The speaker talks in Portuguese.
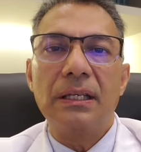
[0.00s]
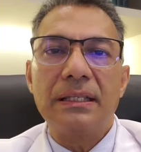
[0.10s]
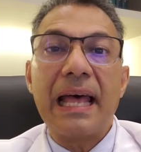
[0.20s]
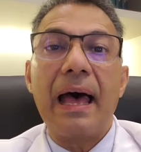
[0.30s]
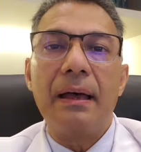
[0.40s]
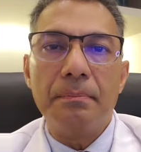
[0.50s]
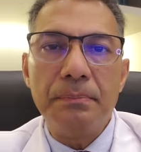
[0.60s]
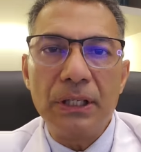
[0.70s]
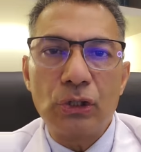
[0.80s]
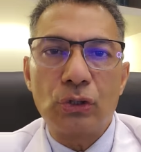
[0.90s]
na
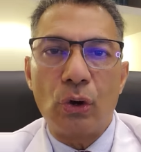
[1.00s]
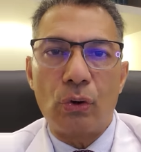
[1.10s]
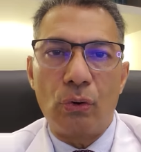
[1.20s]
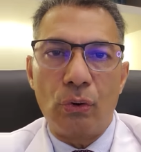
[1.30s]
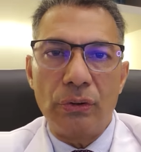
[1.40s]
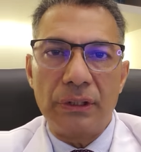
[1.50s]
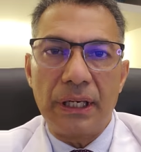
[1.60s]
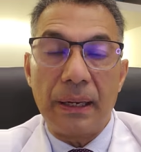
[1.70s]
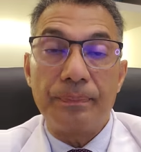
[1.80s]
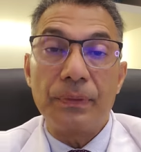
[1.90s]
mitocôndria.